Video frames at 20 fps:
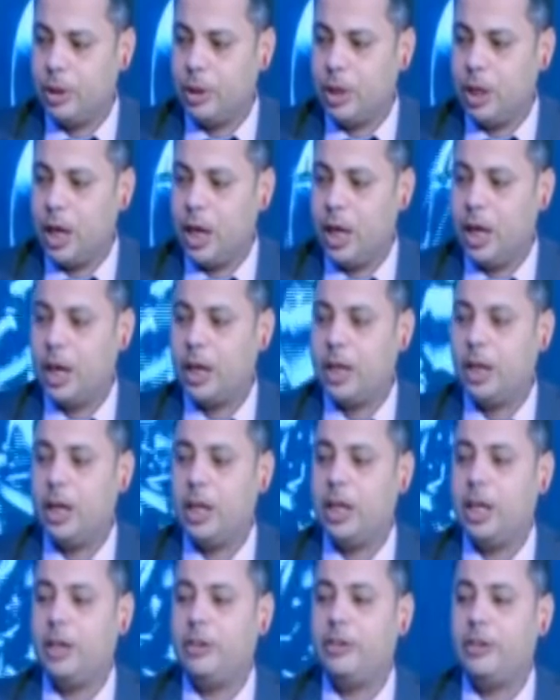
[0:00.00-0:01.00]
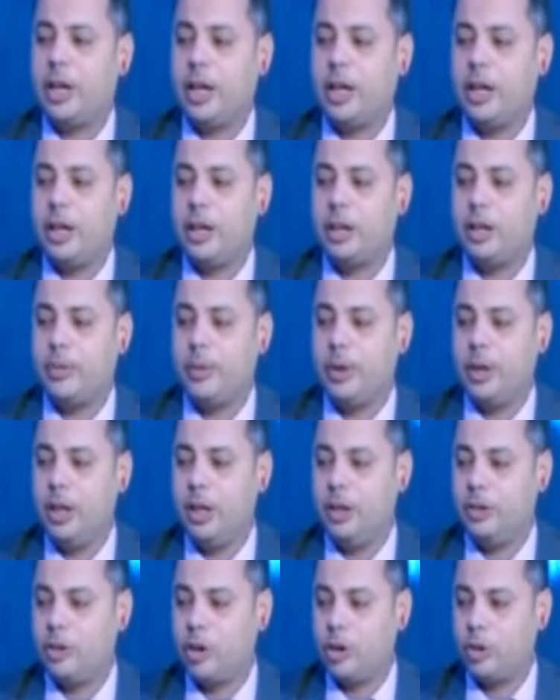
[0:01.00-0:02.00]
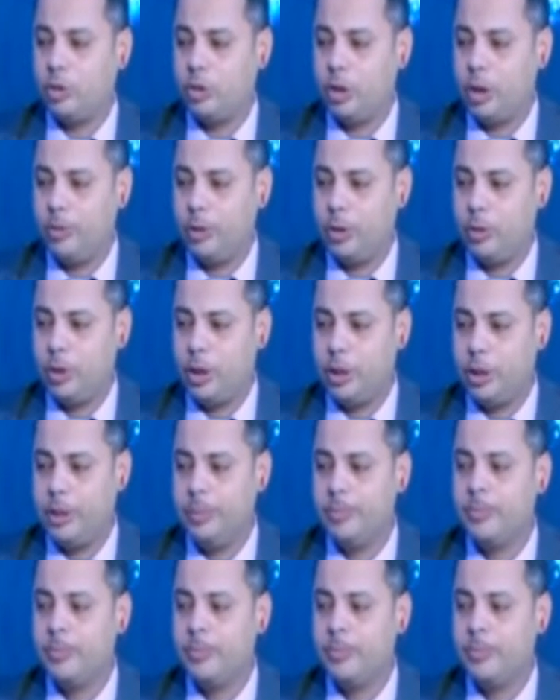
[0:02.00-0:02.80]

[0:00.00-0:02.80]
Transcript: قال لك ان الكيس الاخيره طبعا ايه اللي ظهرت قدامنا دلوقتي